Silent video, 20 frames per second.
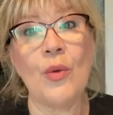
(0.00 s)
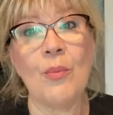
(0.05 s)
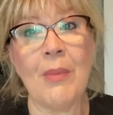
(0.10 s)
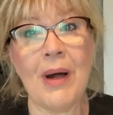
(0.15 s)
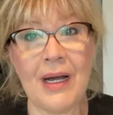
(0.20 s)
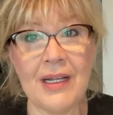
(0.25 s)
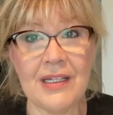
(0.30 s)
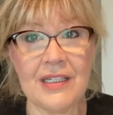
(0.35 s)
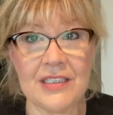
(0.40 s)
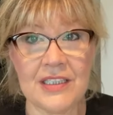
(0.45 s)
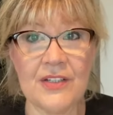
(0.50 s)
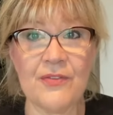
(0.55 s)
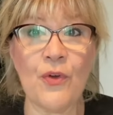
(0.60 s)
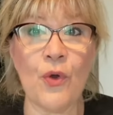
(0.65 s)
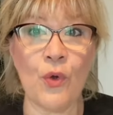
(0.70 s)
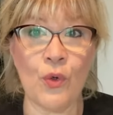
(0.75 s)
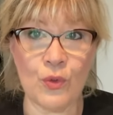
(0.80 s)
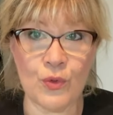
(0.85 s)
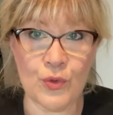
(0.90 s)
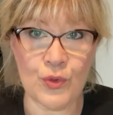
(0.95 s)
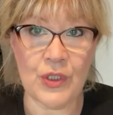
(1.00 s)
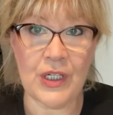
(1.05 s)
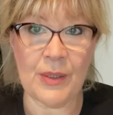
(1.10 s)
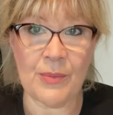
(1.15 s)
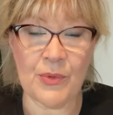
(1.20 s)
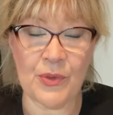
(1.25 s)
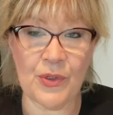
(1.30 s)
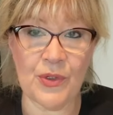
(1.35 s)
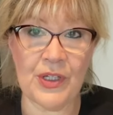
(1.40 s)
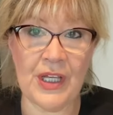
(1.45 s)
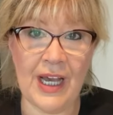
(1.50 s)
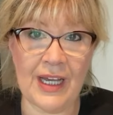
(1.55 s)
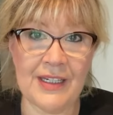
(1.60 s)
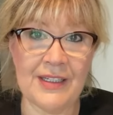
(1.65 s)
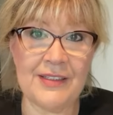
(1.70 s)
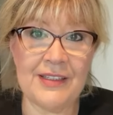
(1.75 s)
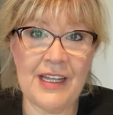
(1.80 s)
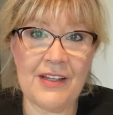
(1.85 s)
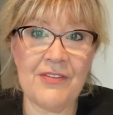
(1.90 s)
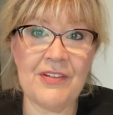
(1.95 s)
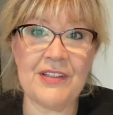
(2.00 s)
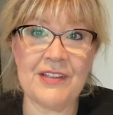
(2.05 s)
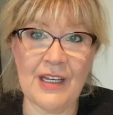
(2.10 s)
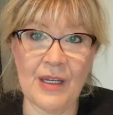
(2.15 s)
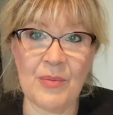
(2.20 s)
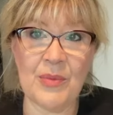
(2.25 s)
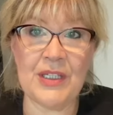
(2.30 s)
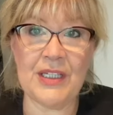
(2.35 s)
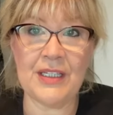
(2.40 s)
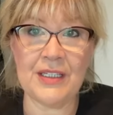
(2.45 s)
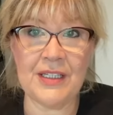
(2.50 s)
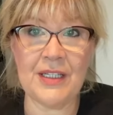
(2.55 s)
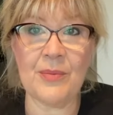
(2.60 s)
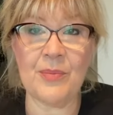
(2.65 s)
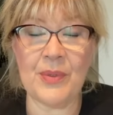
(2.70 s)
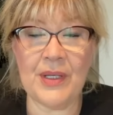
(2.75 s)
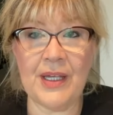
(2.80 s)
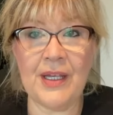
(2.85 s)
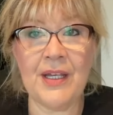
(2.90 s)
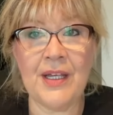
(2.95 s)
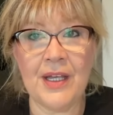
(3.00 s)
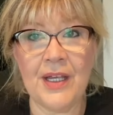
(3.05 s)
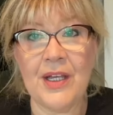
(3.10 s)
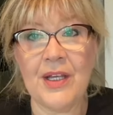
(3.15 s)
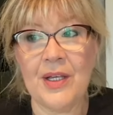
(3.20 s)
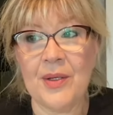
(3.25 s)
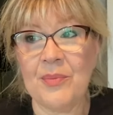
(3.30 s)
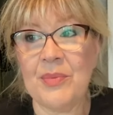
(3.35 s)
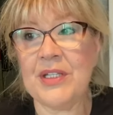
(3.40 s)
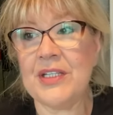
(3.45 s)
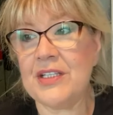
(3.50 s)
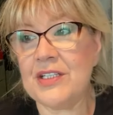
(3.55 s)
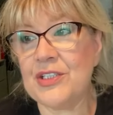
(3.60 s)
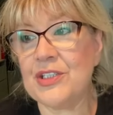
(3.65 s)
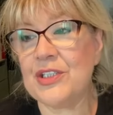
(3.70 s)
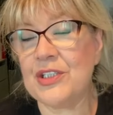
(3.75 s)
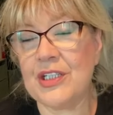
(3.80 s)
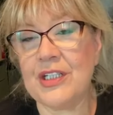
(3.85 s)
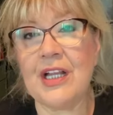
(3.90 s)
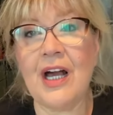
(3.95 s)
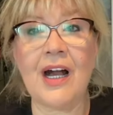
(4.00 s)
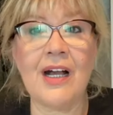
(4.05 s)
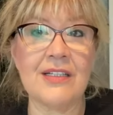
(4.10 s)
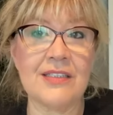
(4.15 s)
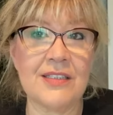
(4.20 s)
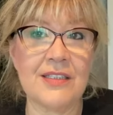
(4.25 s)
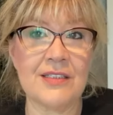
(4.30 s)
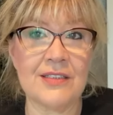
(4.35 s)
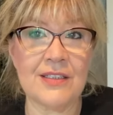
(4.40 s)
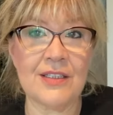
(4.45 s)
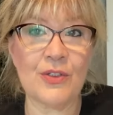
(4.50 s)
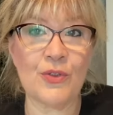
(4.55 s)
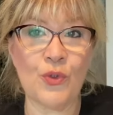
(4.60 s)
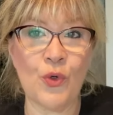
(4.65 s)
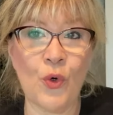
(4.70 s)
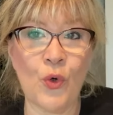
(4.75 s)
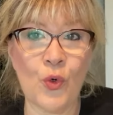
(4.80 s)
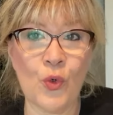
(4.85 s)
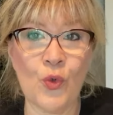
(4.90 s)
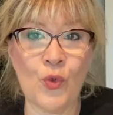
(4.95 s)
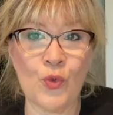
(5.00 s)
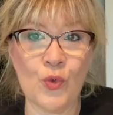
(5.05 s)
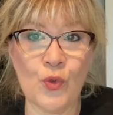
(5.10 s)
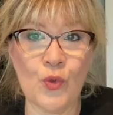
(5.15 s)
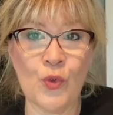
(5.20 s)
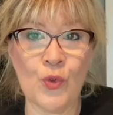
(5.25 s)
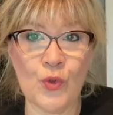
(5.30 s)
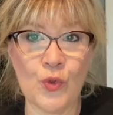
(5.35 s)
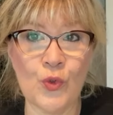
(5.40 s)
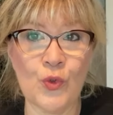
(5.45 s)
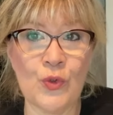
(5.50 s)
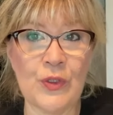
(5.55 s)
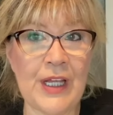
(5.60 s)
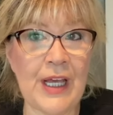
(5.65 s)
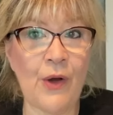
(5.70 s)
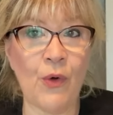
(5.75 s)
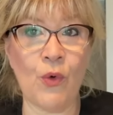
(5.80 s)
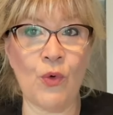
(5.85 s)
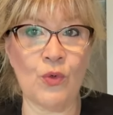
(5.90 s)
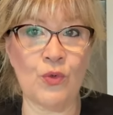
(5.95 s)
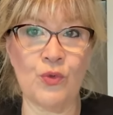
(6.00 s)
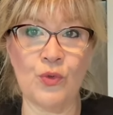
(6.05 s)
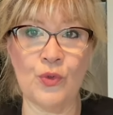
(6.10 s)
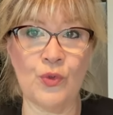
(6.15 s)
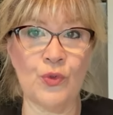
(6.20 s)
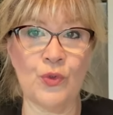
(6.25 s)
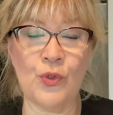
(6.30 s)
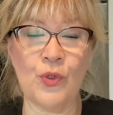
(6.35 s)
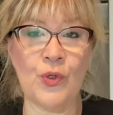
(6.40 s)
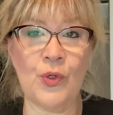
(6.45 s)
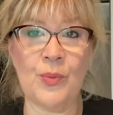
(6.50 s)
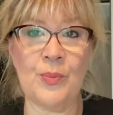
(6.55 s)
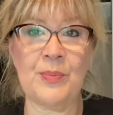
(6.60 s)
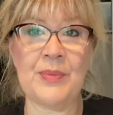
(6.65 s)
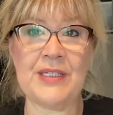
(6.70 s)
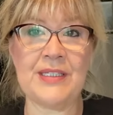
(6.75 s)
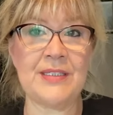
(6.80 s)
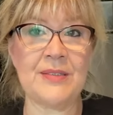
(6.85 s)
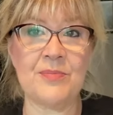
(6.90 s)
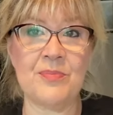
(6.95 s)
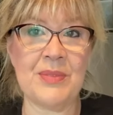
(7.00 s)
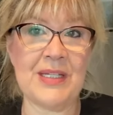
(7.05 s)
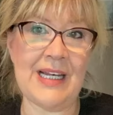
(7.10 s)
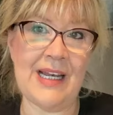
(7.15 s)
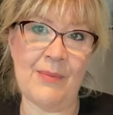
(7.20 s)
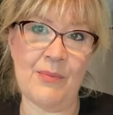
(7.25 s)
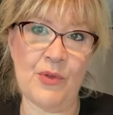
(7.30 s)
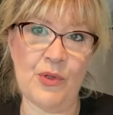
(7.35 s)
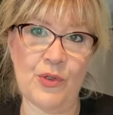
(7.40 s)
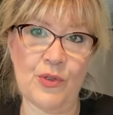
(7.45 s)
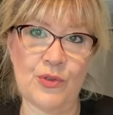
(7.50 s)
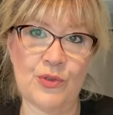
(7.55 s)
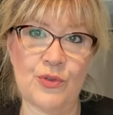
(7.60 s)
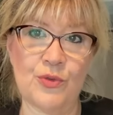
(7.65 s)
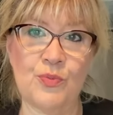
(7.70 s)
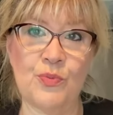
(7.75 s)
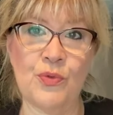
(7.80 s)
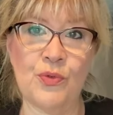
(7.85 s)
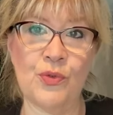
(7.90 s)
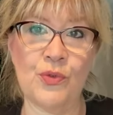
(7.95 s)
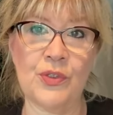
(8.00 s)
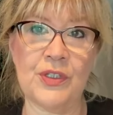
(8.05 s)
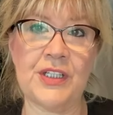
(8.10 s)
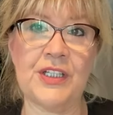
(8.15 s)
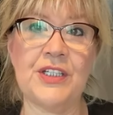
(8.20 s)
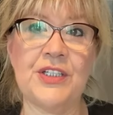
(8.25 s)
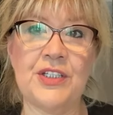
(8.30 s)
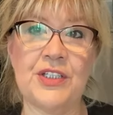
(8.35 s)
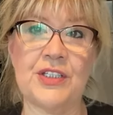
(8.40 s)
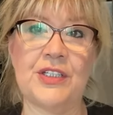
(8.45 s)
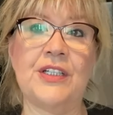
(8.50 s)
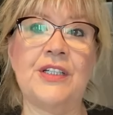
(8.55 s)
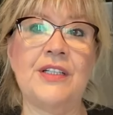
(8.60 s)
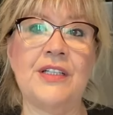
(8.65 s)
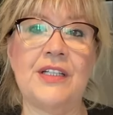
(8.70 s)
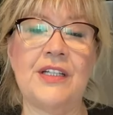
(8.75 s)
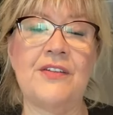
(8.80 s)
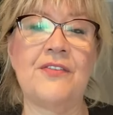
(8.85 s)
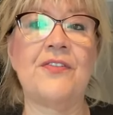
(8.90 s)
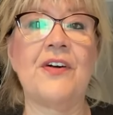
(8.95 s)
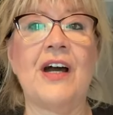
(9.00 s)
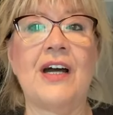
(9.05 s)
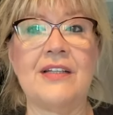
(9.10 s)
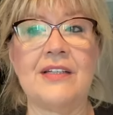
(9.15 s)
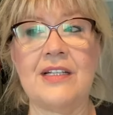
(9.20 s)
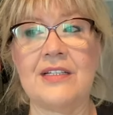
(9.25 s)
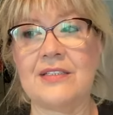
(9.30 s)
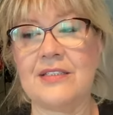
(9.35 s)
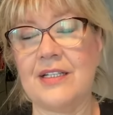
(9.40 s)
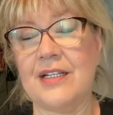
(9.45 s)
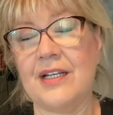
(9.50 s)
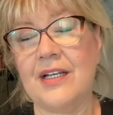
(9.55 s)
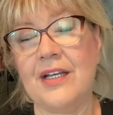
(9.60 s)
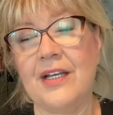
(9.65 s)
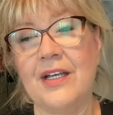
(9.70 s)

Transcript: Maalesef ölçülemiyor. Yani D vitamini gibi bir kişinin halsizlik, yorgunluğunun ne olduğunu biz bilemiyoruz. Bu kişinin ifadesi.